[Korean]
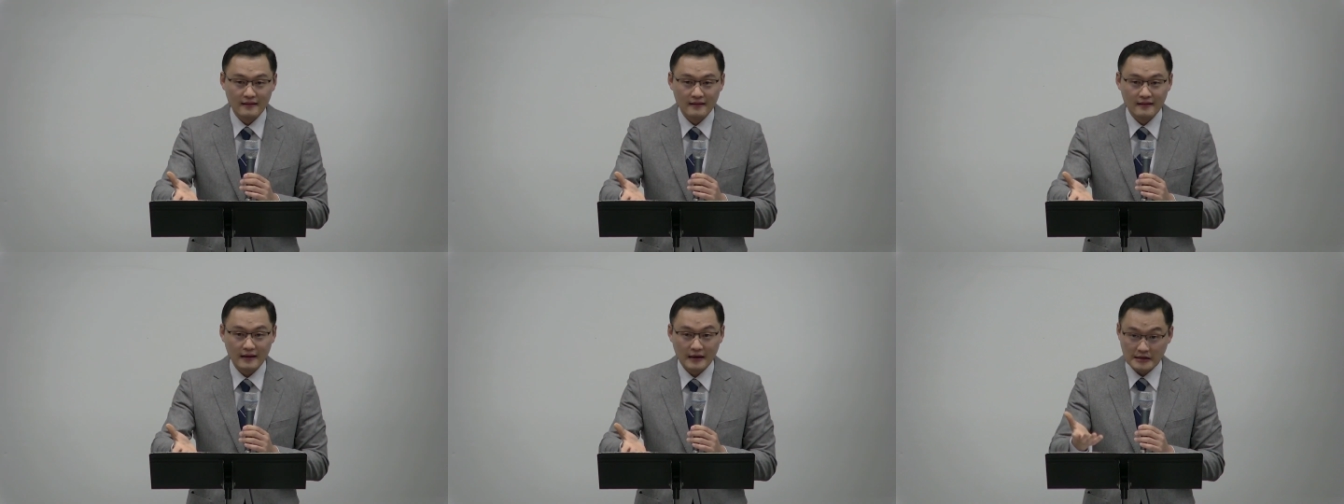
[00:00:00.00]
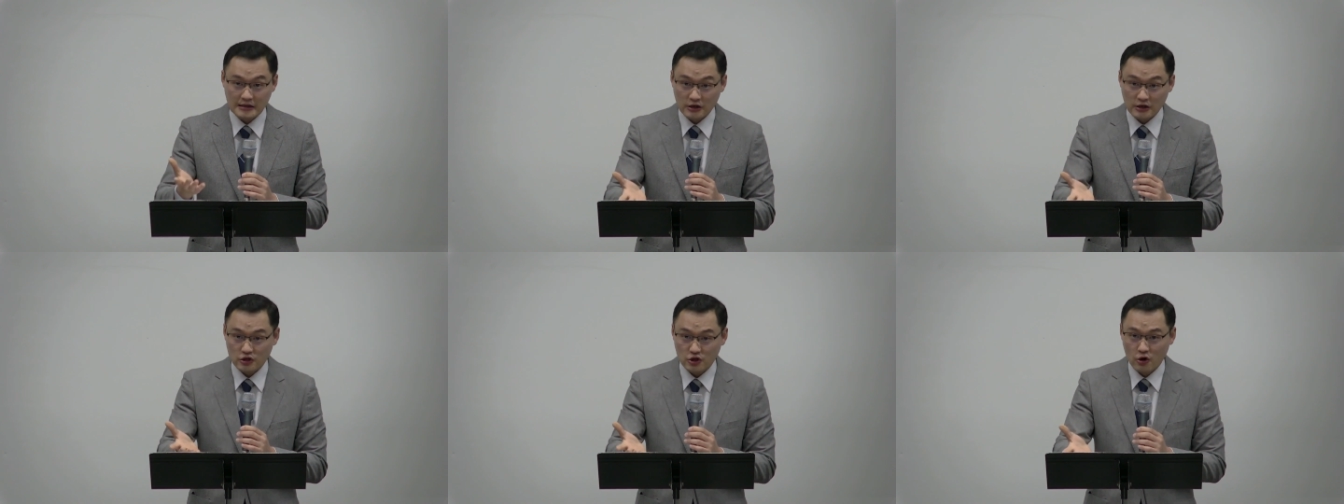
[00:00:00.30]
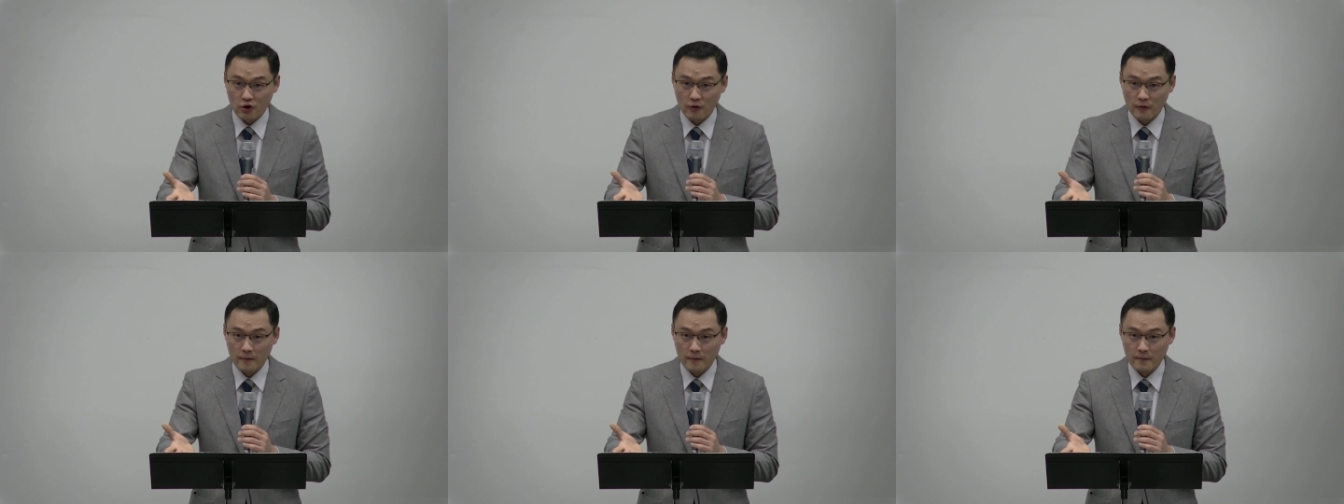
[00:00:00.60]

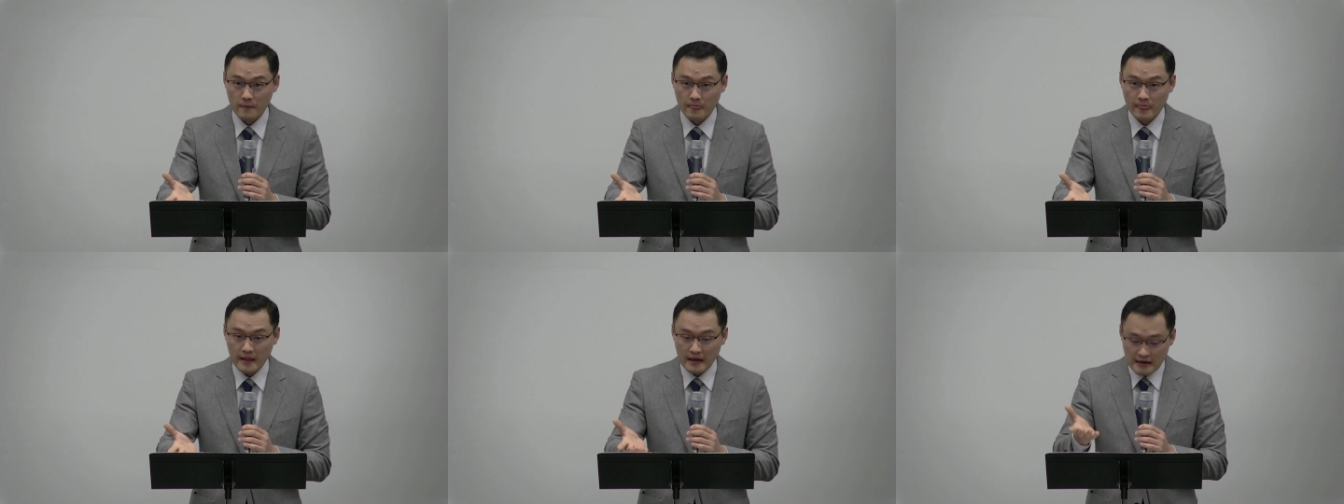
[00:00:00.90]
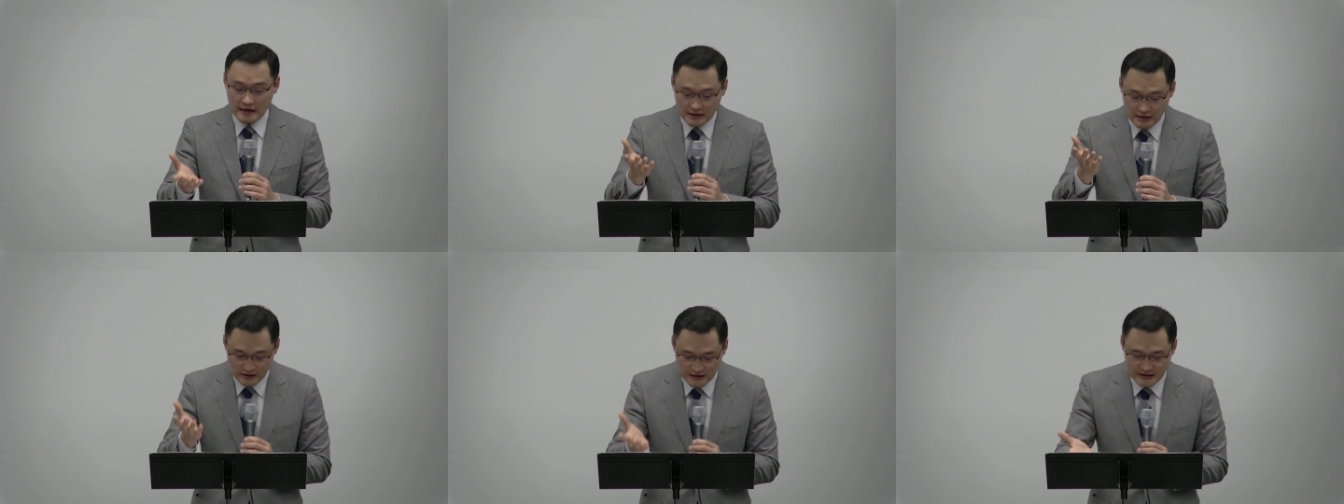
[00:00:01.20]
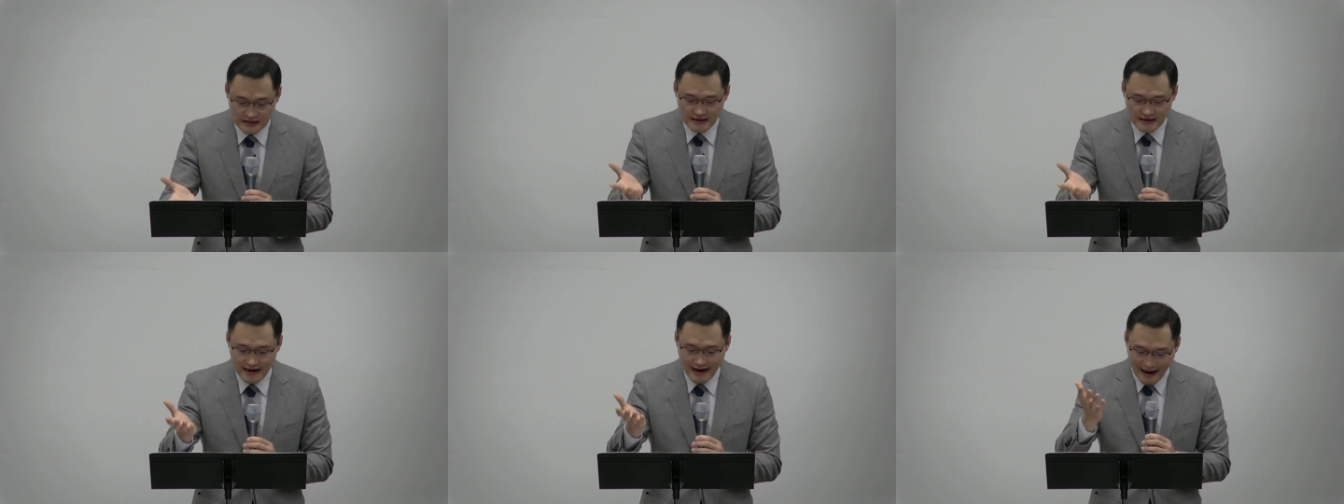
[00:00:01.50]
아시겠죠?
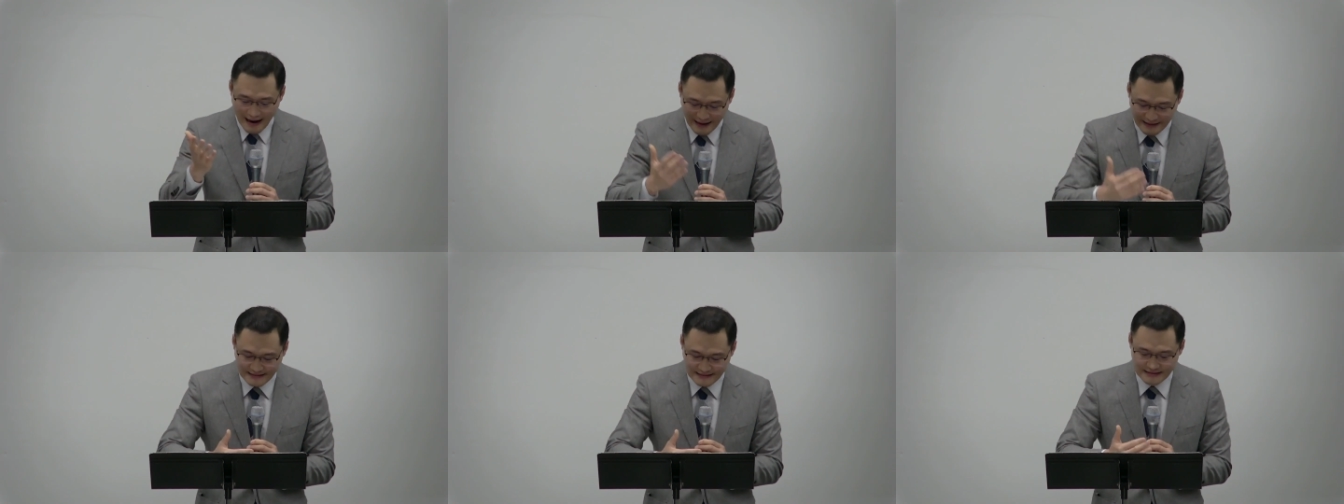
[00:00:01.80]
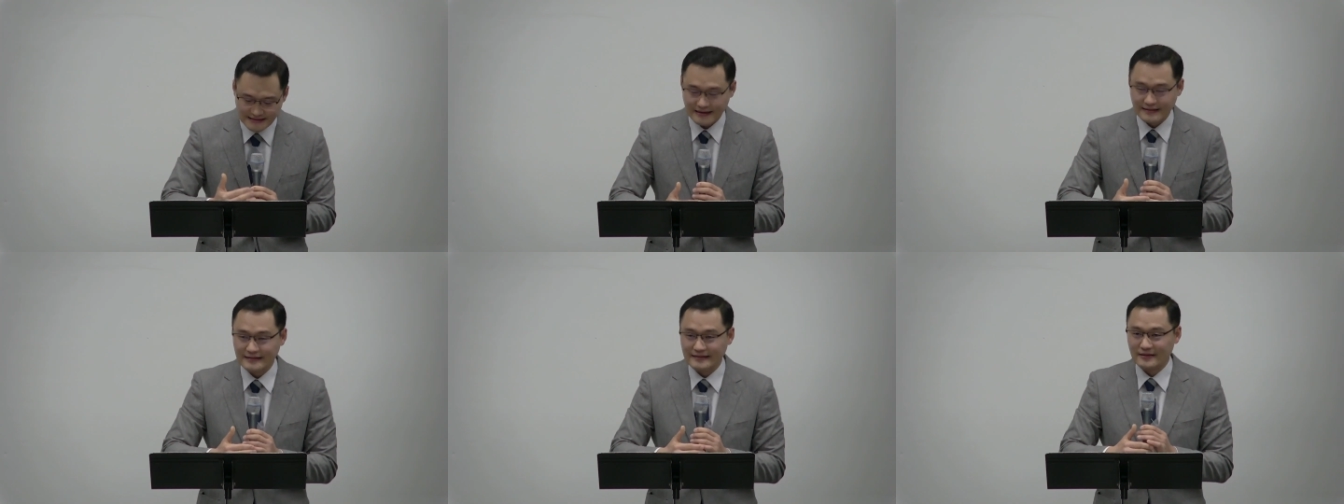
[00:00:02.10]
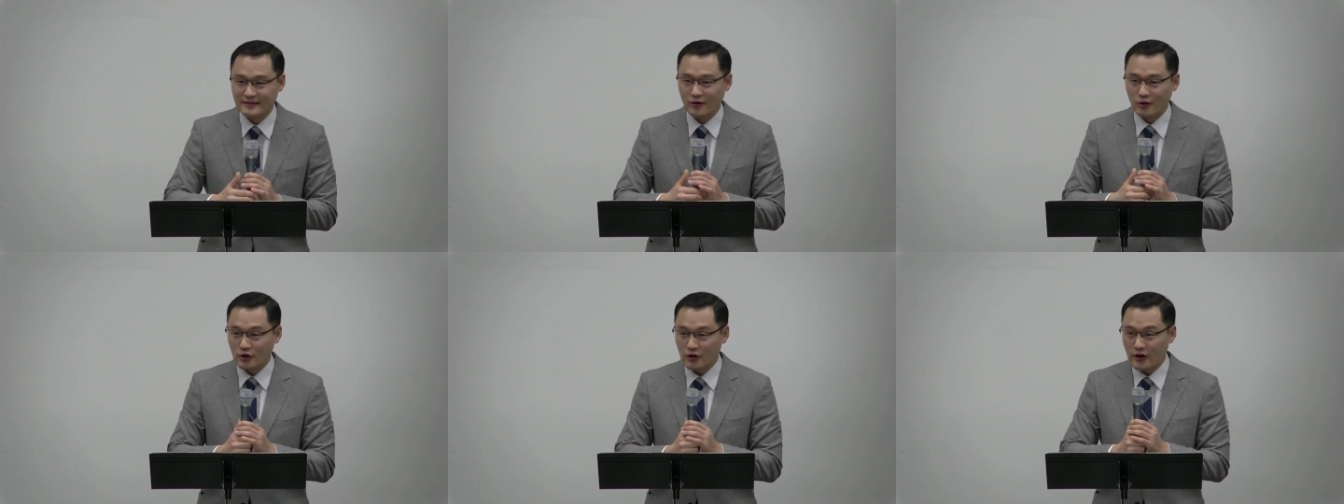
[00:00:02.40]
그렇지 않은
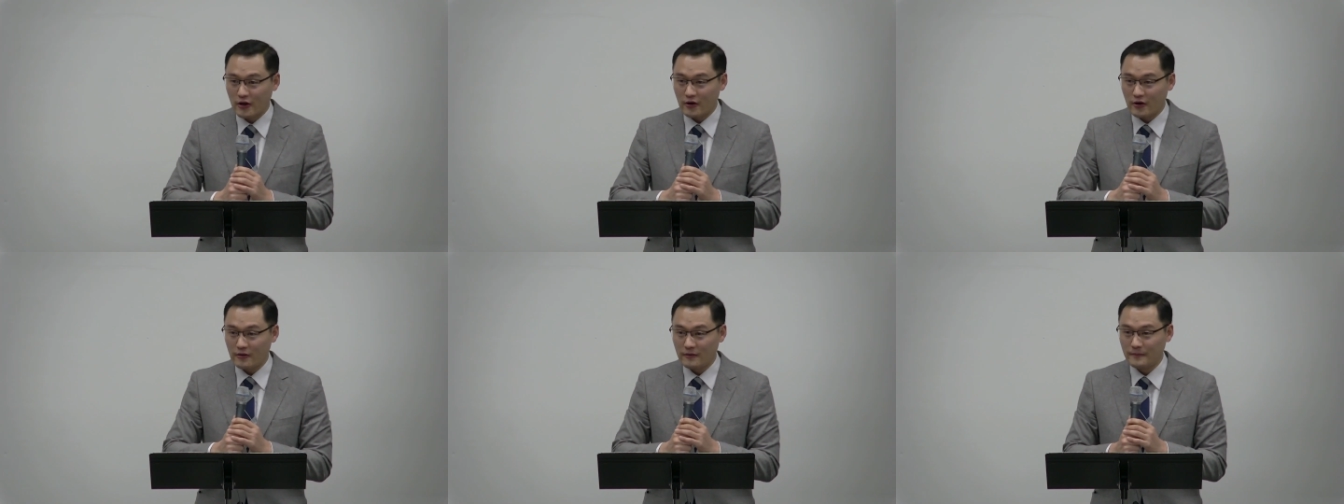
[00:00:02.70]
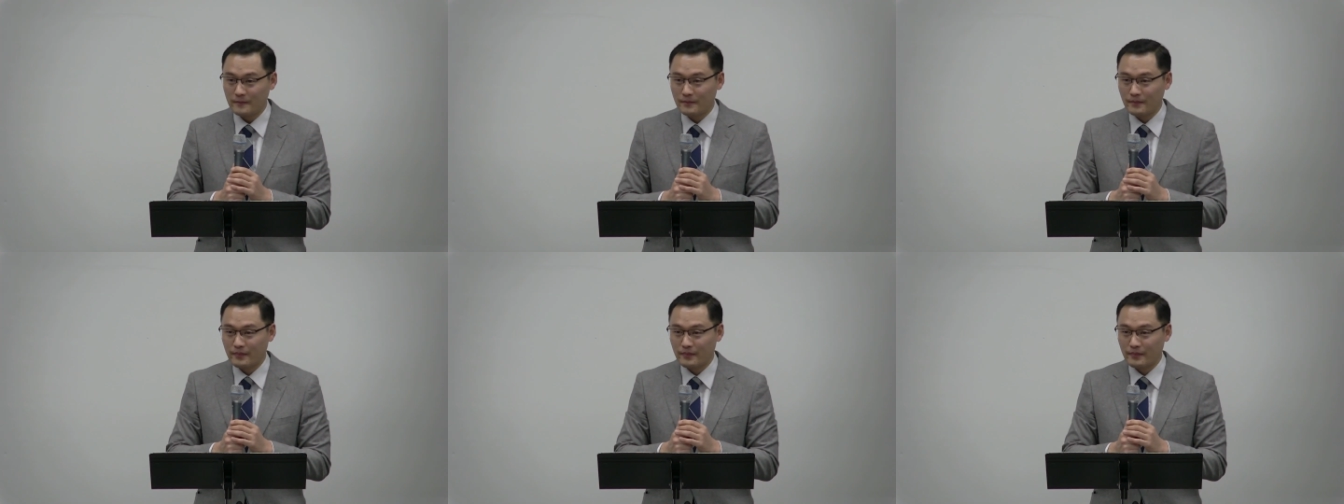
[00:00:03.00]
자는 어떻게 해요?